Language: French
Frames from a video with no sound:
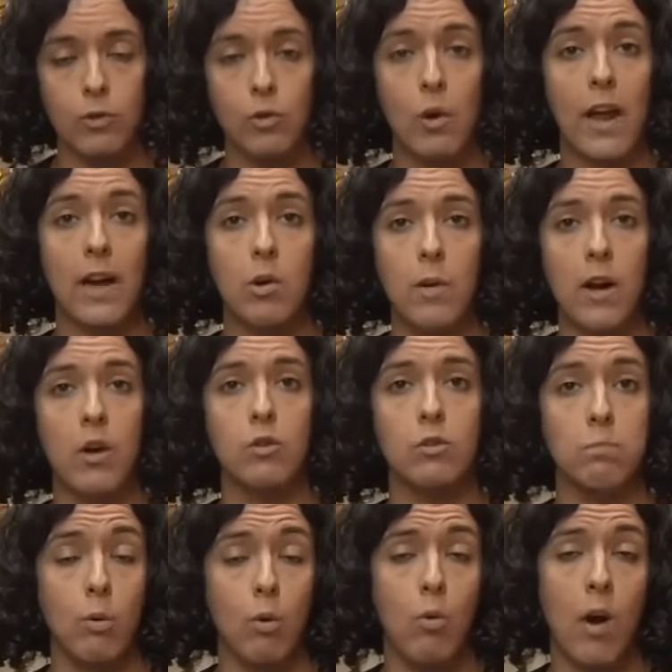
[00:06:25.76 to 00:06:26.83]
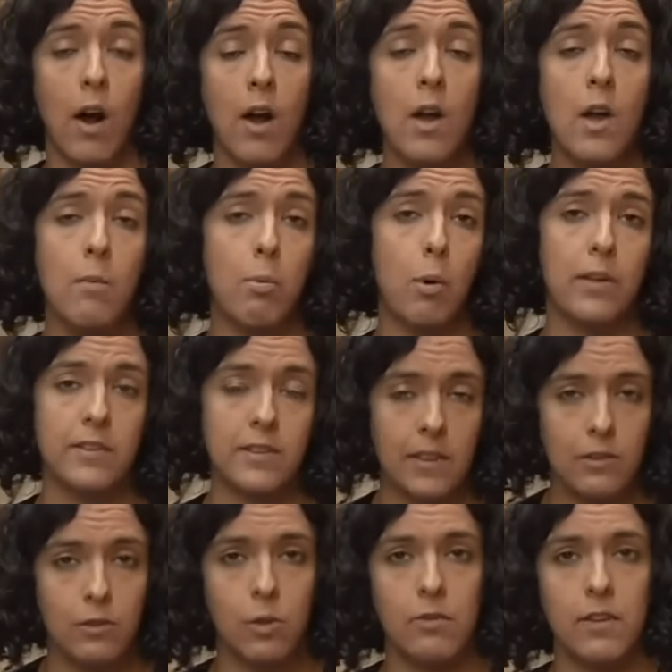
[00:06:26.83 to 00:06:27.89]
De la cohérence, pourquoi Pour essayer
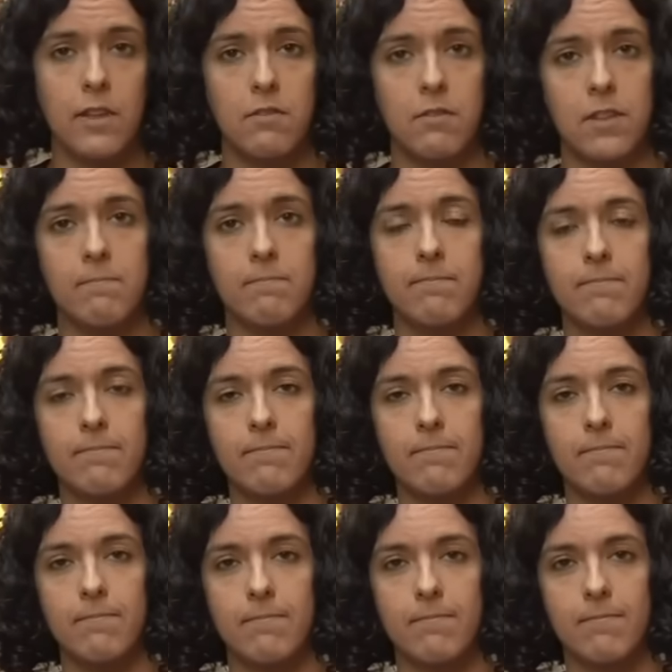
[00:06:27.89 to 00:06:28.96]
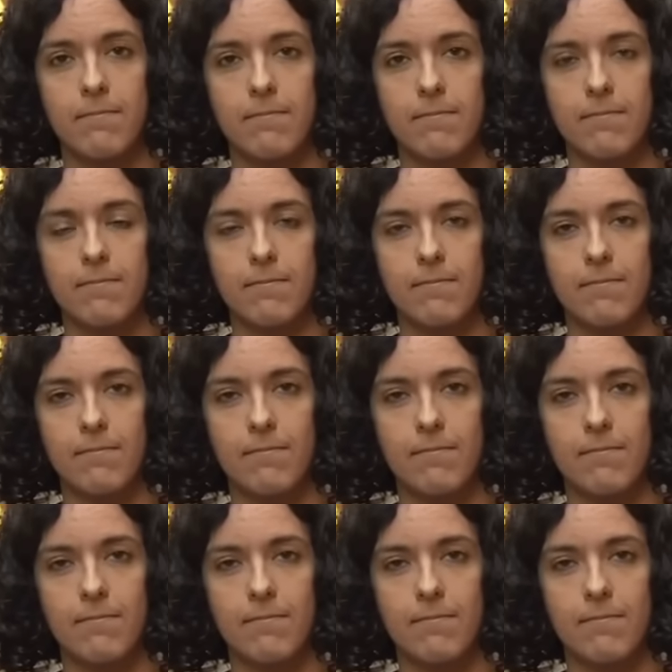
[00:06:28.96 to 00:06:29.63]
de sauver des vies. Une dernière